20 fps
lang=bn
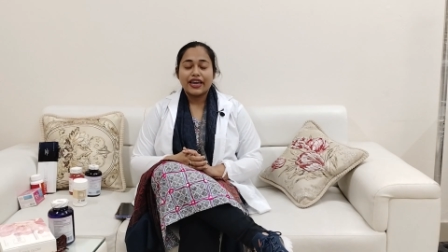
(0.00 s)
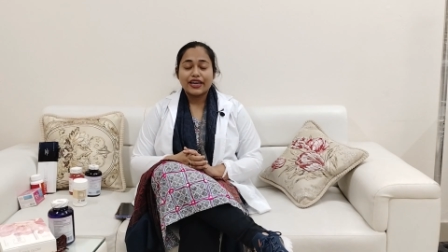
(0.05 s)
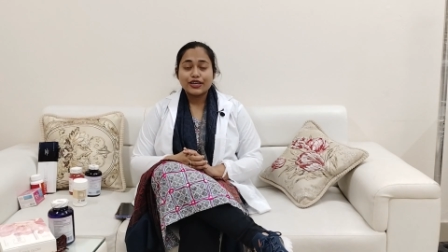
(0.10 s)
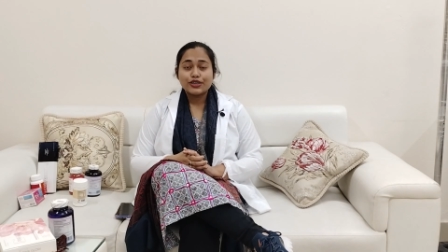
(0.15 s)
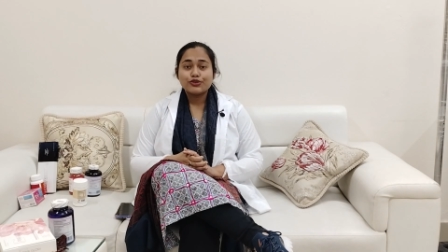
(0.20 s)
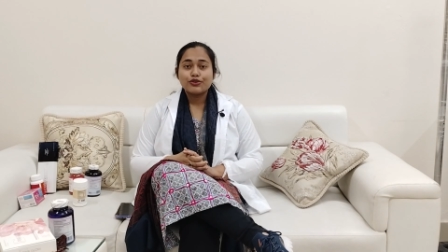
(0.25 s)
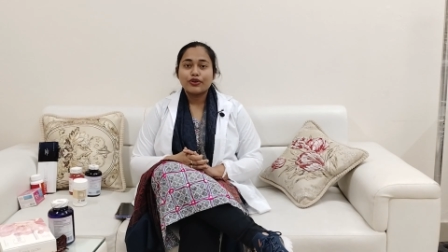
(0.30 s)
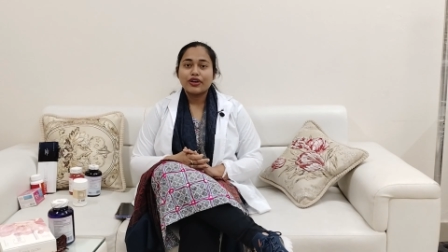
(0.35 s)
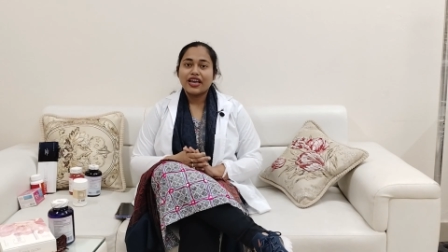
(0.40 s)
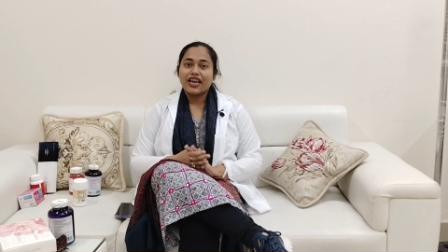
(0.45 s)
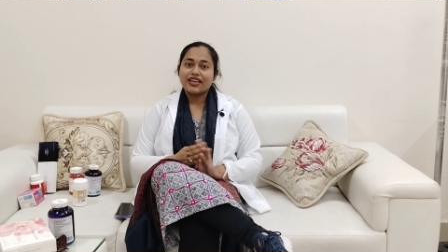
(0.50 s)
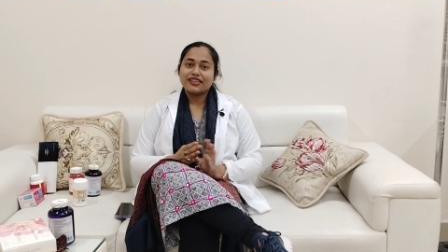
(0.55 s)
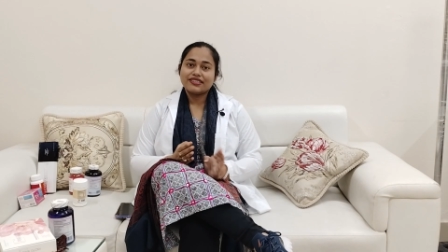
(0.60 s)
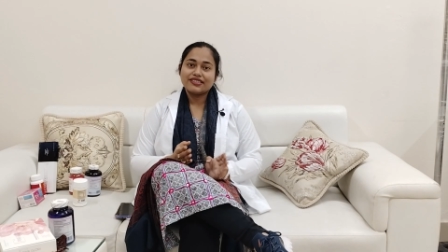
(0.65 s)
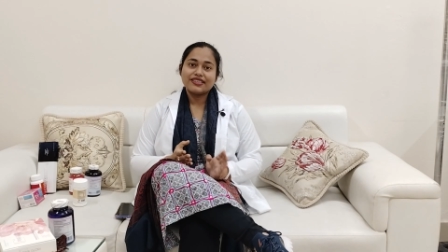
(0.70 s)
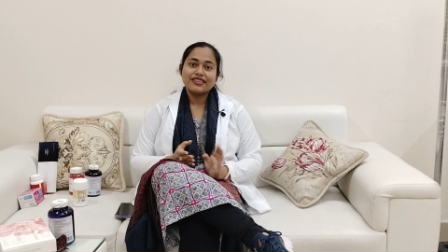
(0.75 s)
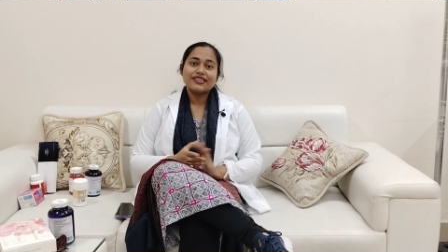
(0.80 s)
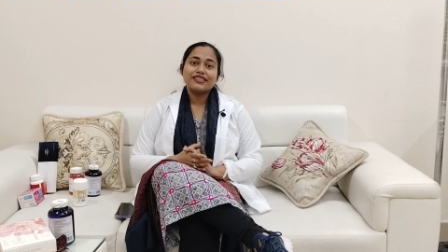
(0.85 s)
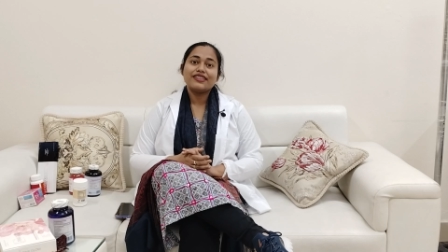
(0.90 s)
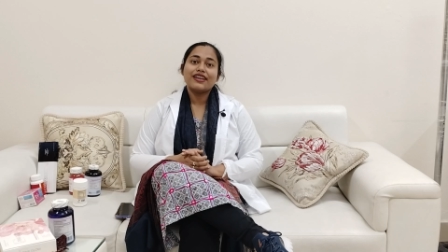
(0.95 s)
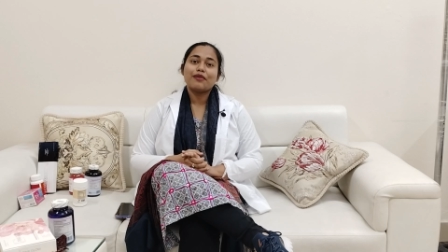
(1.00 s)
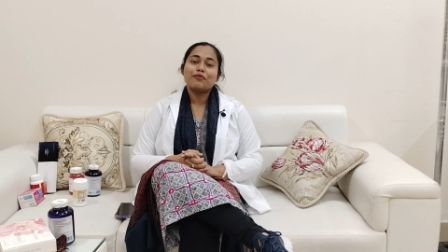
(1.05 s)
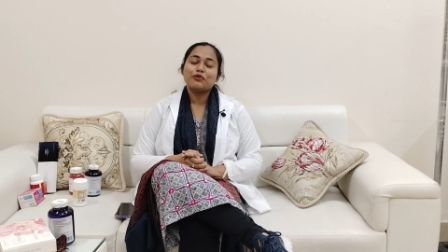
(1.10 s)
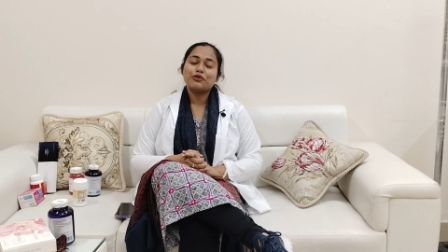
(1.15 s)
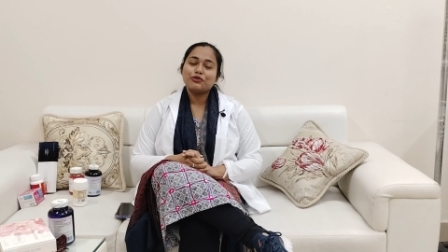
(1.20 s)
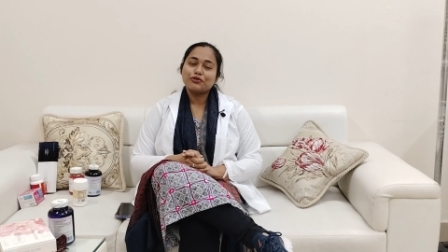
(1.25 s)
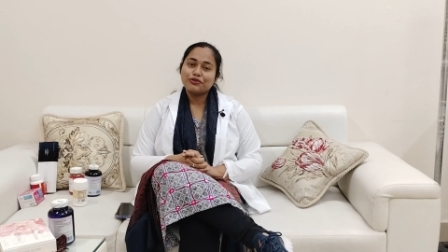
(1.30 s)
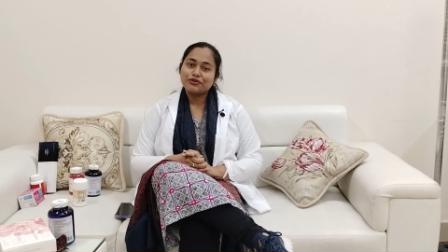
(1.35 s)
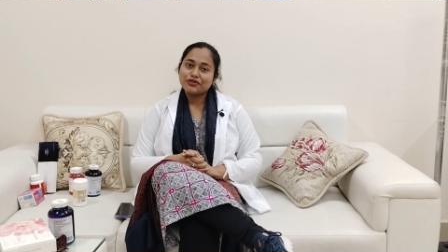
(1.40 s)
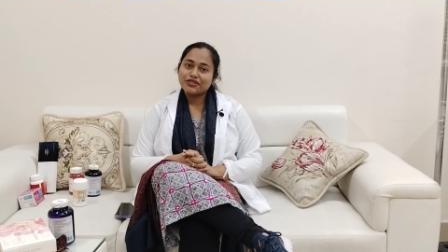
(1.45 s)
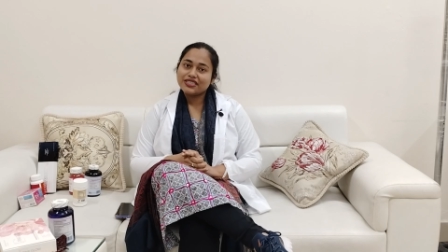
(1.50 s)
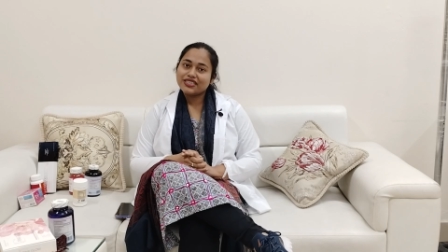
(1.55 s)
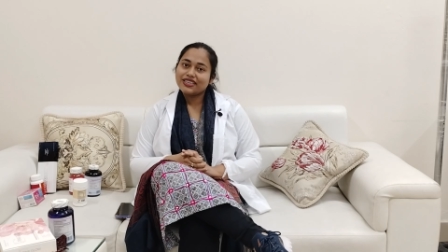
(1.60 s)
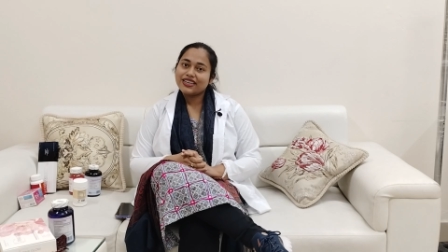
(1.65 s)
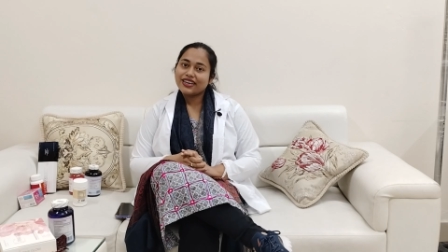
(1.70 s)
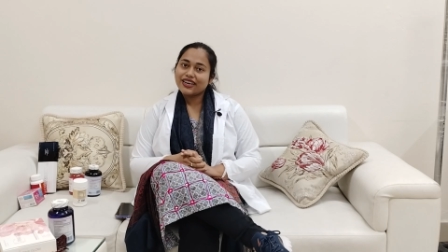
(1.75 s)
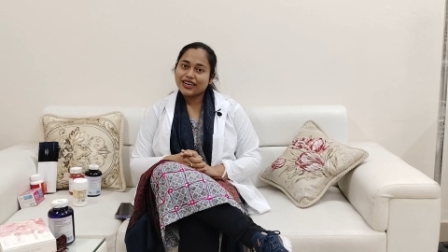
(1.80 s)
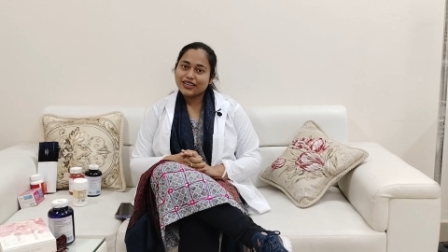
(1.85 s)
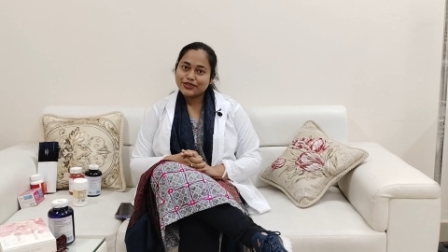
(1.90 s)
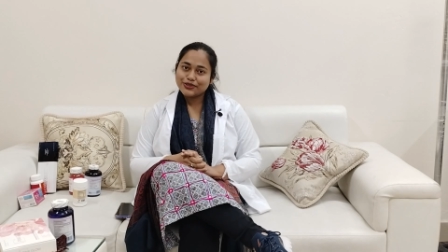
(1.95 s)
একই সঙ্গে অ্যাস্ট্রিক ডার্মাটোলজি
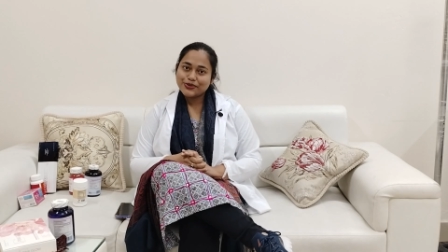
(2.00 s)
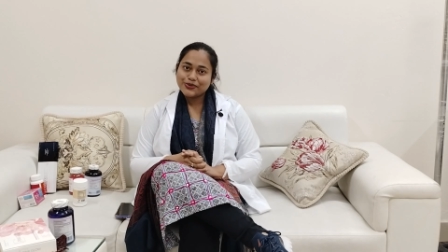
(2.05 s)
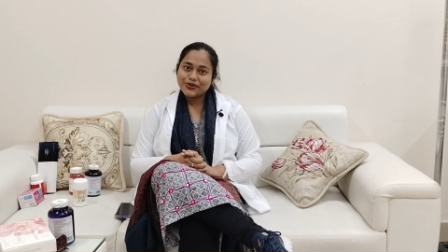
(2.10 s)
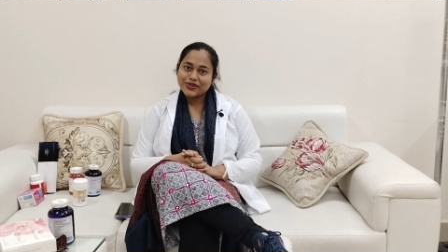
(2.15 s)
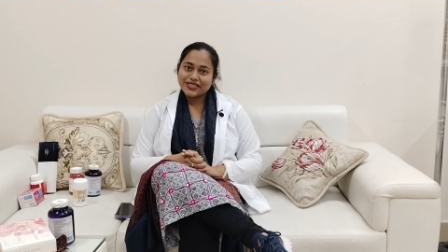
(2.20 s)
নিয়ে কাজ